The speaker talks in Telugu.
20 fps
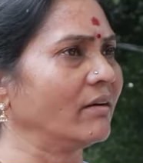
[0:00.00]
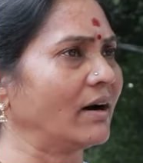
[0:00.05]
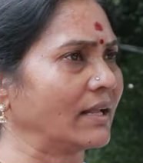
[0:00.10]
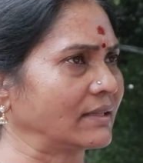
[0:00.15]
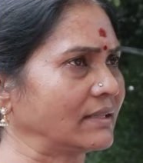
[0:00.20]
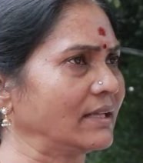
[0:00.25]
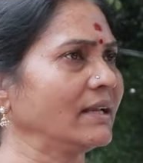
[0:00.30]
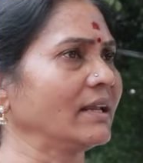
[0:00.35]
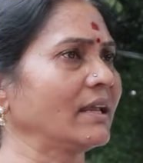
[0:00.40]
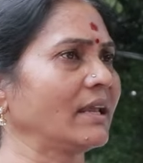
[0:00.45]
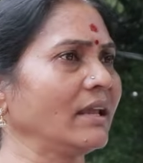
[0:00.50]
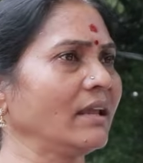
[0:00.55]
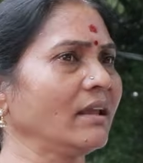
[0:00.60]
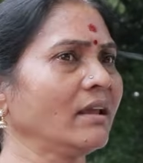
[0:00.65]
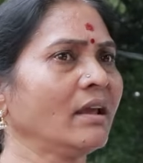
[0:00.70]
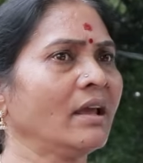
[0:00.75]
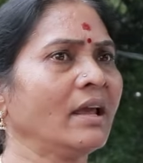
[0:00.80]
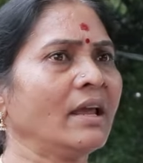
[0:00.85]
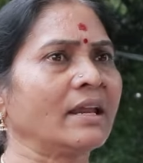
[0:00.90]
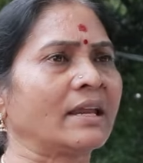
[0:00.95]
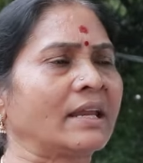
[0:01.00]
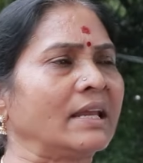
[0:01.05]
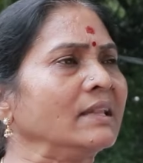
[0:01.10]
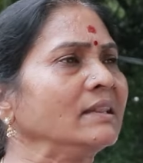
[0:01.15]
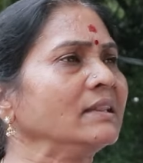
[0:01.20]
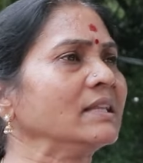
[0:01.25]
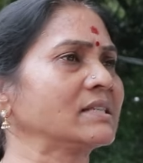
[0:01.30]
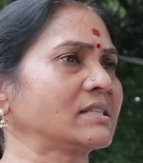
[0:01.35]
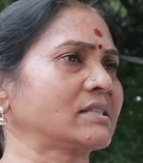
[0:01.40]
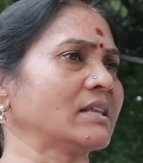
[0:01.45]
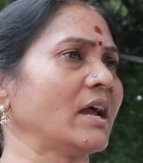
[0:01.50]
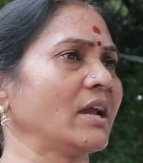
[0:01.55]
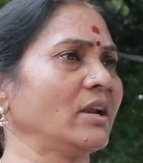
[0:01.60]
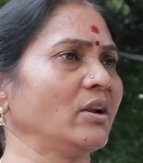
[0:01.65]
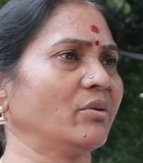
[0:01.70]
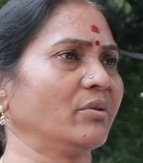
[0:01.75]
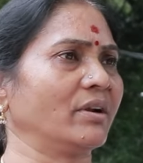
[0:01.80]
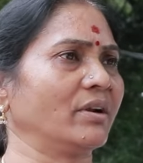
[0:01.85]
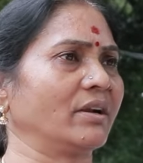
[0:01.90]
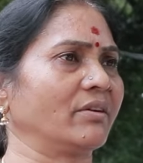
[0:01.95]
అతనికి కింది
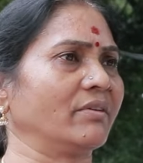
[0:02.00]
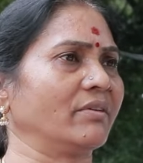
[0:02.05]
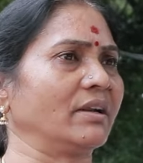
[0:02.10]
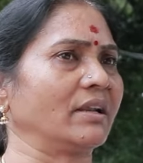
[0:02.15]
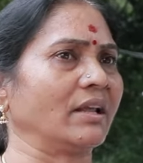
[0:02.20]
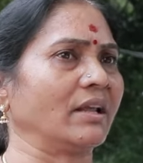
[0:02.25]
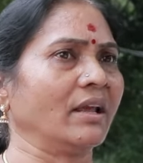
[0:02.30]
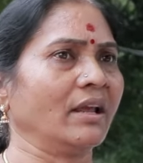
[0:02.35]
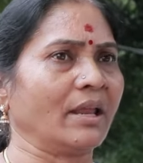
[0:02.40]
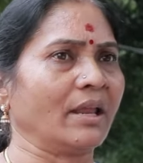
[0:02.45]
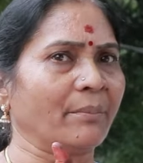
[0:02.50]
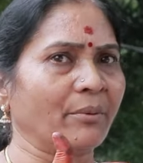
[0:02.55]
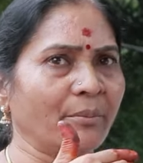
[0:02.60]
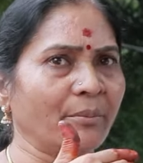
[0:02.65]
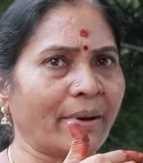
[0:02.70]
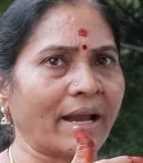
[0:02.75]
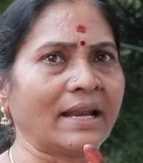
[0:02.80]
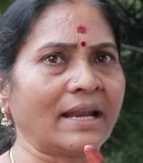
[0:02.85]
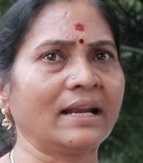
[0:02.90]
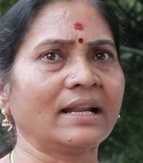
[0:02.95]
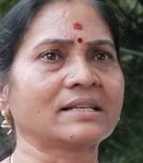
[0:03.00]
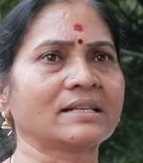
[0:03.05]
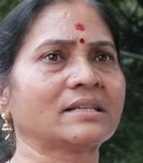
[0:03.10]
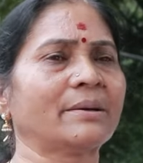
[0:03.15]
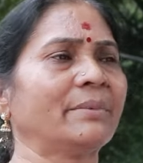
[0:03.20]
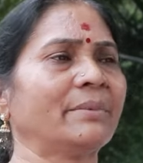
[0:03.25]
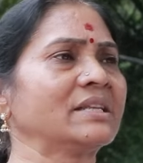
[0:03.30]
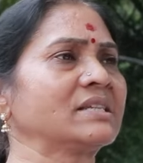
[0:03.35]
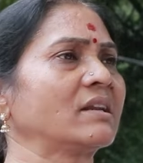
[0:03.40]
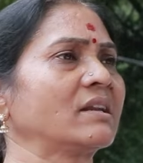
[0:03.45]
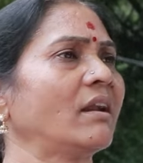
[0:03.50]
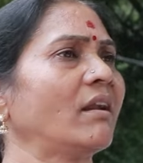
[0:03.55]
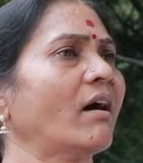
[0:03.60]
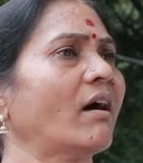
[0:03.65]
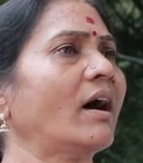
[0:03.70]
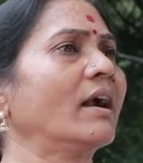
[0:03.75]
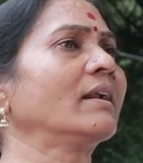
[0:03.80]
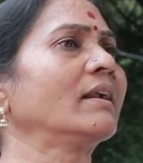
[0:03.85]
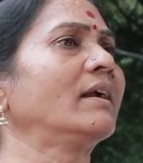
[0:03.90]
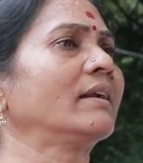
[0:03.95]
స్థాయిలో ఉన్నటువంటి ఇప్పుడు మహిళలకు సంబంధించిన
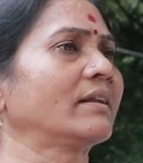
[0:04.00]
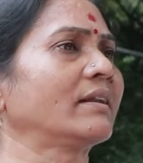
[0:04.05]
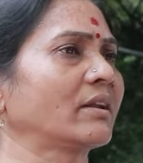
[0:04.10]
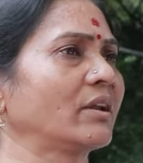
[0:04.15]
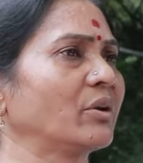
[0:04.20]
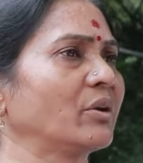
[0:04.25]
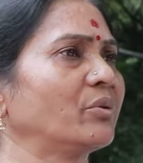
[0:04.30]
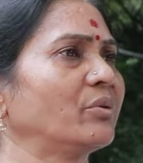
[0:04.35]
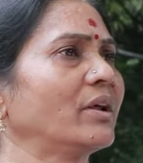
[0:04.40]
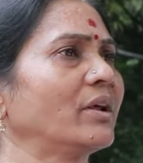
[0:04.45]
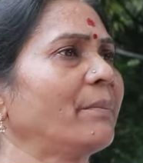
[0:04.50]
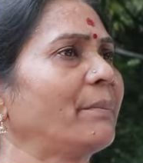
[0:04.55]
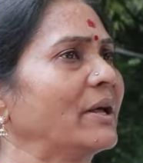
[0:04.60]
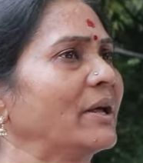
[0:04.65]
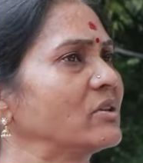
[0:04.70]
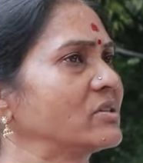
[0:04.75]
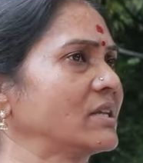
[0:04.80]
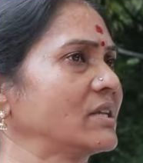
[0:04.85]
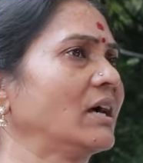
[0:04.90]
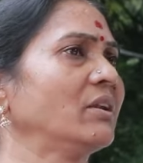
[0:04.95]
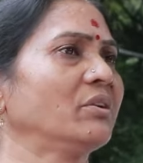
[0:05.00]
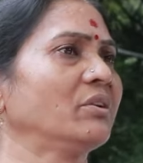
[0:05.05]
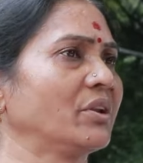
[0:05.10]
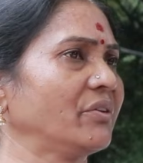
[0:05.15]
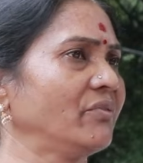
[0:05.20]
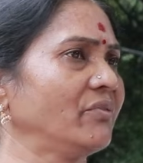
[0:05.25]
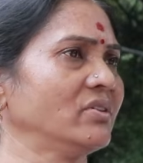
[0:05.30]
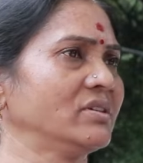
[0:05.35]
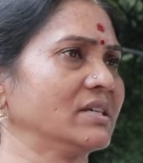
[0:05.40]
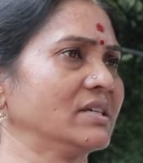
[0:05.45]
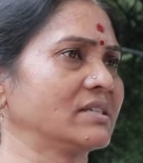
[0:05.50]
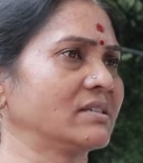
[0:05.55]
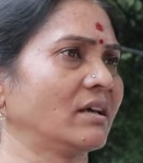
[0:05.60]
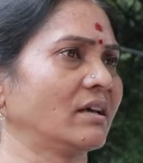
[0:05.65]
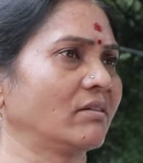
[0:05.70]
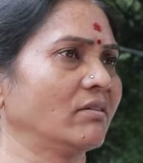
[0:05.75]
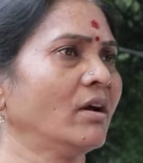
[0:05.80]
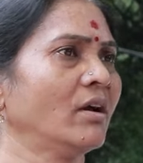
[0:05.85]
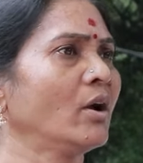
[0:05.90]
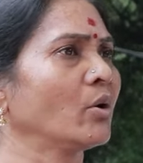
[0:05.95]
లా అండ్ ఆర్డర్కి కూడా పలుసార్లు రివ్యూ
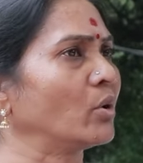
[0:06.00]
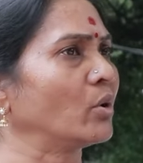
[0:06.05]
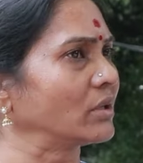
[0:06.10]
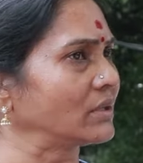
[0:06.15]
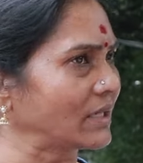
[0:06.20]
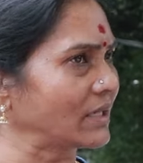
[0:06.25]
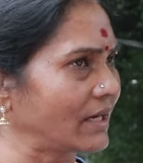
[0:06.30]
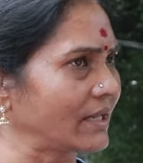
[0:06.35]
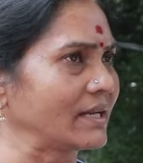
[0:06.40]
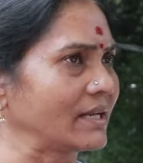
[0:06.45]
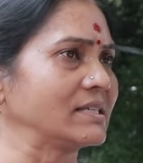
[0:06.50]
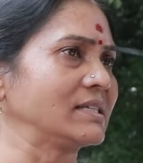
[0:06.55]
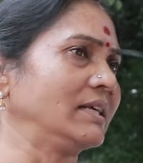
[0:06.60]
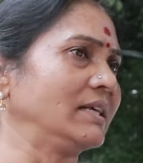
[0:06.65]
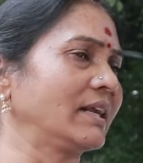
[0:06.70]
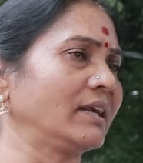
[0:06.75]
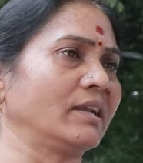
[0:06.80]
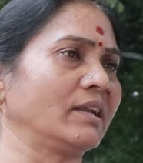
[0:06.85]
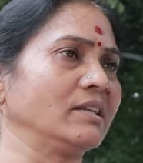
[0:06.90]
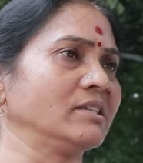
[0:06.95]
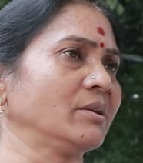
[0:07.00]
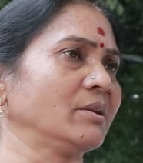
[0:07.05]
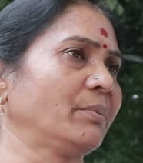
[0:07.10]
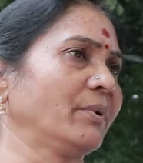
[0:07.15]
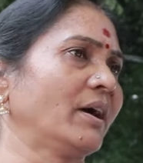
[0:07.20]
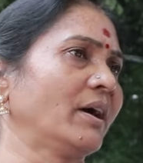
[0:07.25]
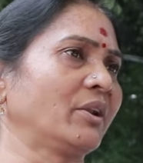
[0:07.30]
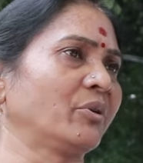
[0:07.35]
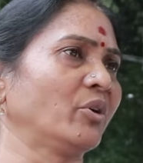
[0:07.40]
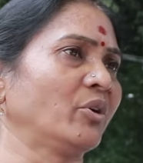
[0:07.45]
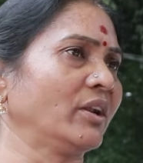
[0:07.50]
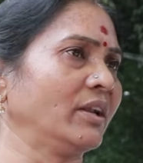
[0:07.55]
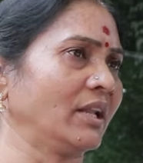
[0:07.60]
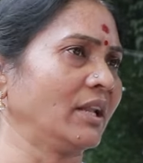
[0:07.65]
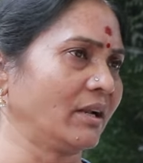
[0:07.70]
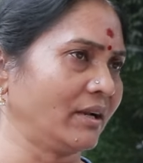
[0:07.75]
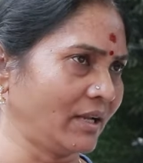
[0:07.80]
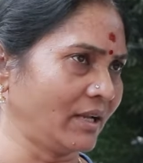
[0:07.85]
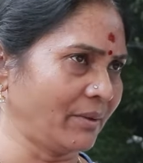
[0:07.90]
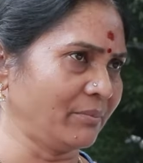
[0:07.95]
చేశారు కొత్తగా రీసెంట్గా డీజీపీ గారిని కూడా
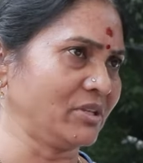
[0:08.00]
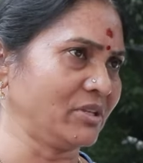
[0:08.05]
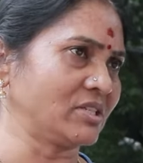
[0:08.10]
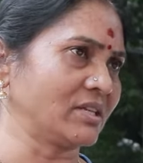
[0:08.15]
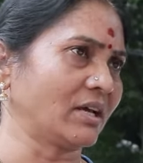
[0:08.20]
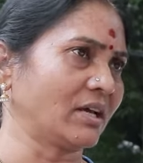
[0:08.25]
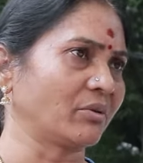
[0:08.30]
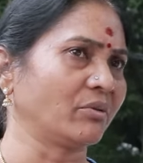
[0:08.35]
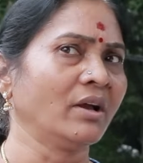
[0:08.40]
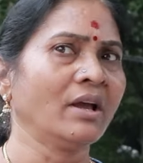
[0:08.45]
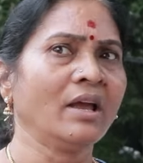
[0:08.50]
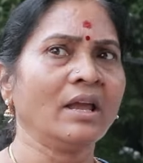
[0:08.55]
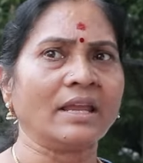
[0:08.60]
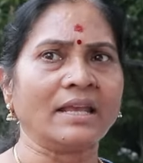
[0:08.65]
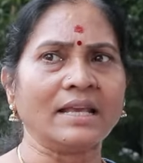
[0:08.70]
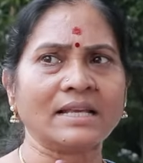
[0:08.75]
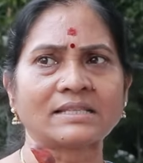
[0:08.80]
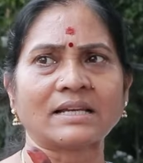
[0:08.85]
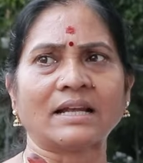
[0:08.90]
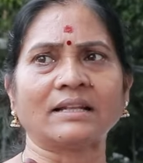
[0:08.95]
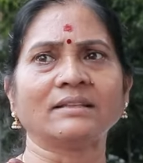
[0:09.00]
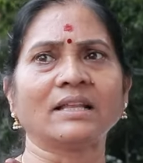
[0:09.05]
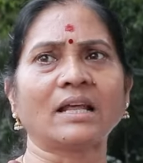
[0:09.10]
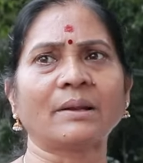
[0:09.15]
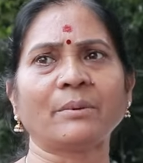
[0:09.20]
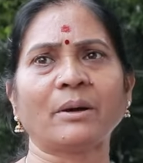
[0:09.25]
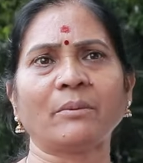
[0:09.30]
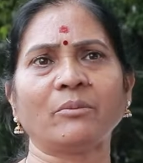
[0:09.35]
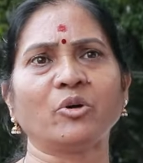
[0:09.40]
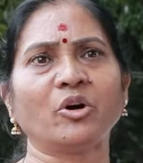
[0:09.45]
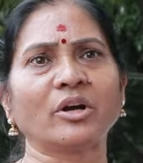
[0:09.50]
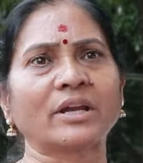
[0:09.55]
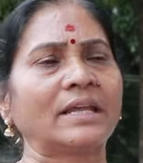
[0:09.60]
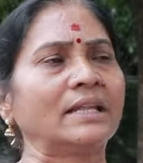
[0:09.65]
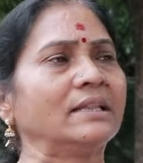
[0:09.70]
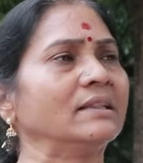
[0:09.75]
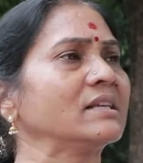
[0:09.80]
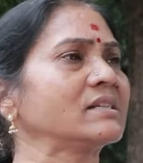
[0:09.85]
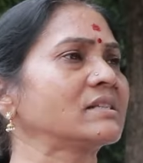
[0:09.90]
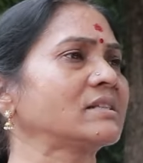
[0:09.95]
నియమించారు ఈ సందర్భంలో
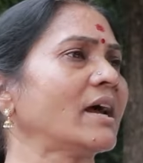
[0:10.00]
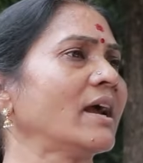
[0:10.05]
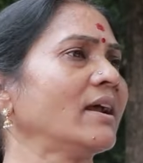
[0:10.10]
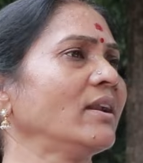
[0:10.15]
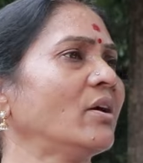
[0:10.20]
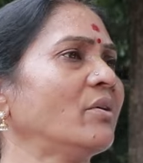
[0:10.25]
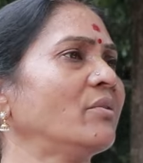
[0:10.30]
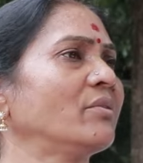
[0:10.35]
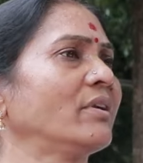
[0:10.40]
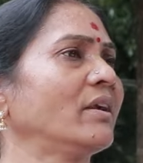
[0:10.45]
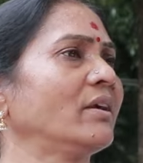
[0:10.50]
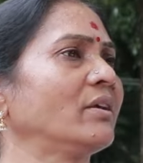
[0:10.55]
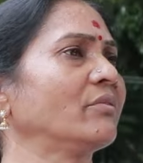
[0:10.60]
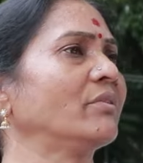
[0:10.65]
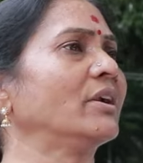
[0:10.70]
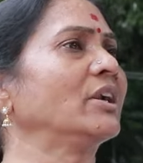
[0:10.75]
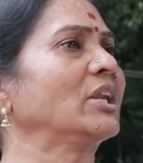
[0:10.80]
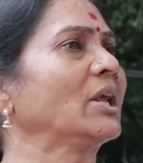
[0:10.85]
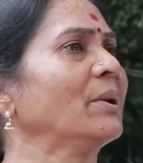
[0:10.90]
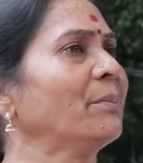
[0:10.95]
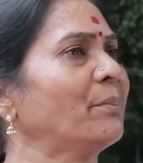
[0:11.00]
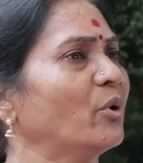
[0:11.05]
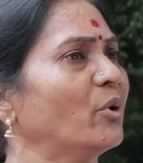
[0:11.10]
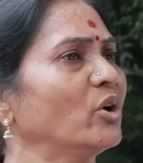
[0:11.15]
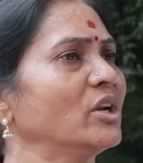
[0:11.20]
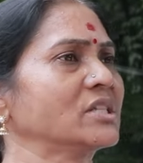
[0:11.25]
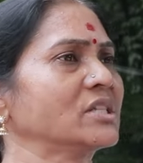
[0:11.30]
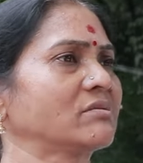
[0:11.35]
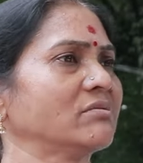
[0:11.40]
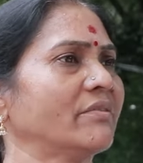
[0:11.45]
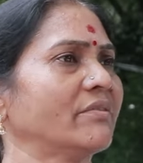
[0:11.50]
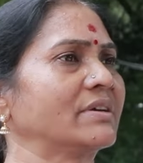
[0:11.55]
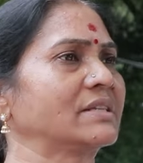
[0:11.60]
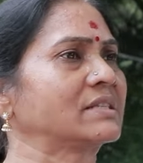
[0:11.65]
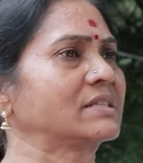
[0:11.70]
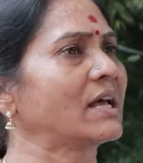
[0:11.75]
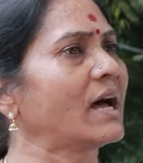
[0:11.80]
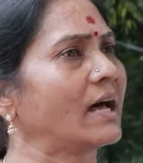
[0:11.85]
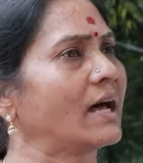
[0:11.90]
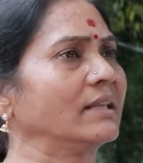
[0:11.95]
కింది స్థాయిలో ఉన్నటువంటి పోలీస్
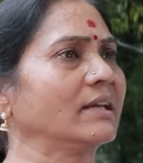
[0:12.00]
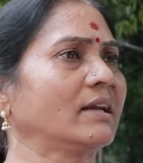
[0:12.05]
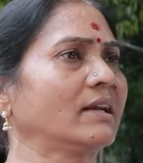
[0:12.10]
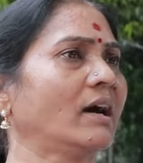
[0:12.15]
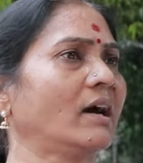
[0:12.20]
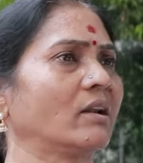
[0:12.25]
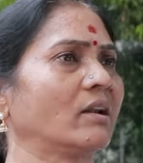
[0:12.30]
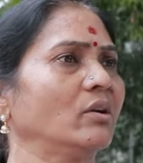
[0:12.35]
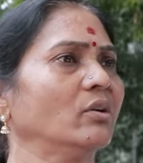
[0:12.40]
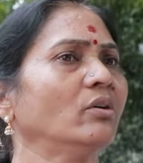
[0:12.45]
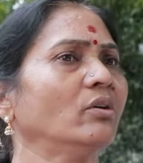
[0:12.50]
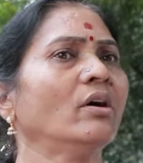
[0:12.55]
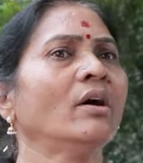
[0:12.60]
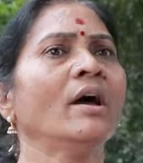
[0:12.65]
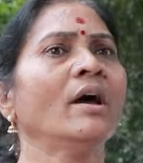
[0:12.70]
వ్యవస్థ అధికారులు